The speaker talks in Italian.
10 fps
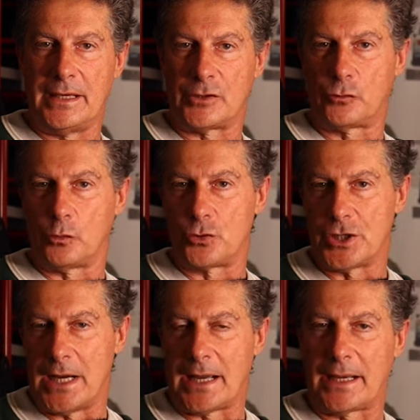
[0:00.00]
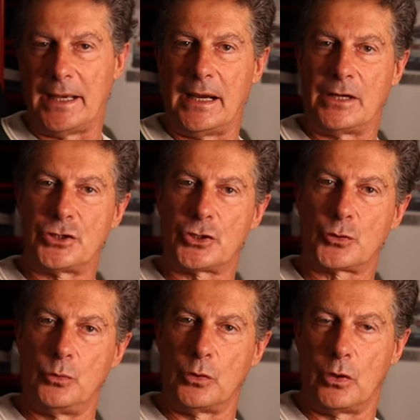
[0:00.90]
di associare a
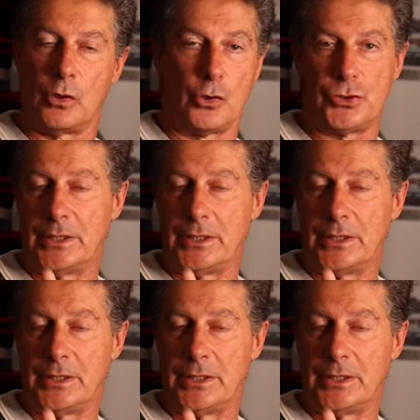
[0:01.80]
ciascun orologio,